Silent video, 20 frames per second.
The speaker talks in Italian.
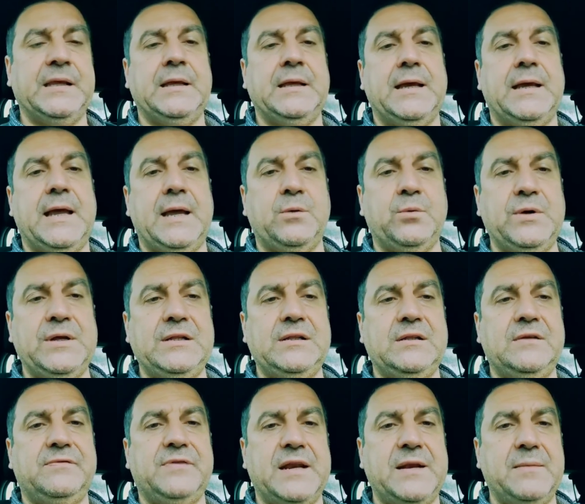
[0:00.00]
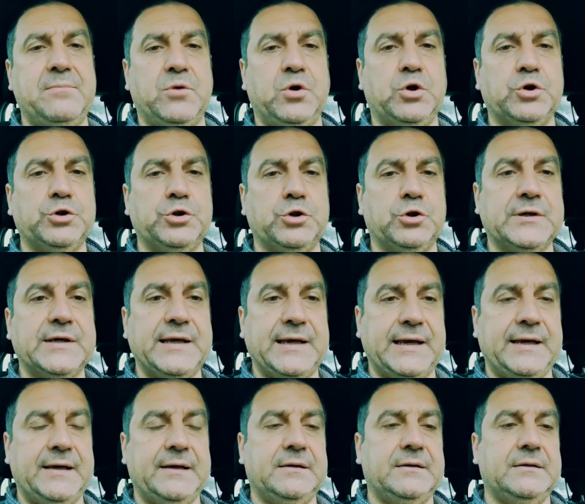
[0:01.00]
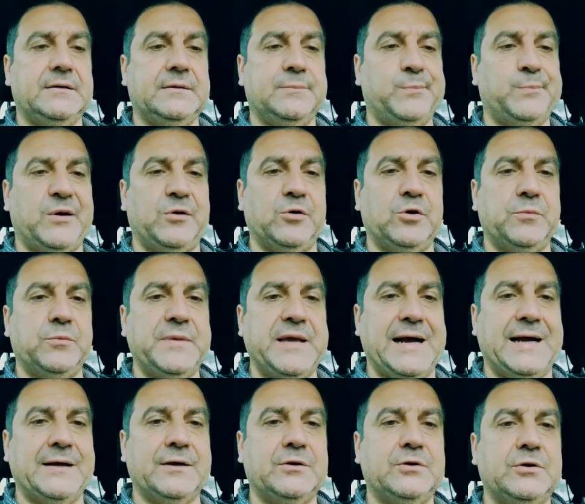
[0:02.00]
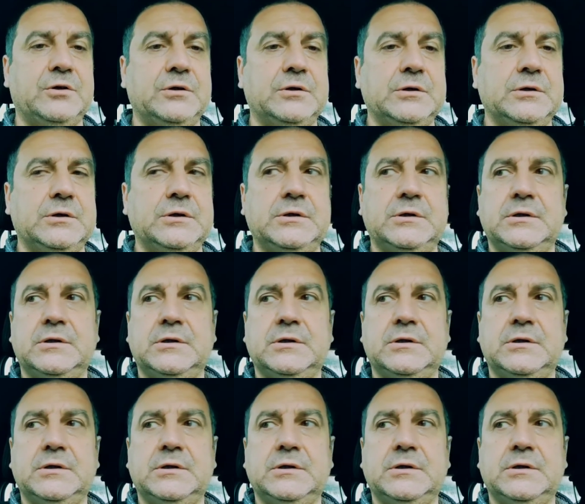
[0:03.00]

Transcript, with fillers: e quindi fare in modo che eh, Paolo Bianco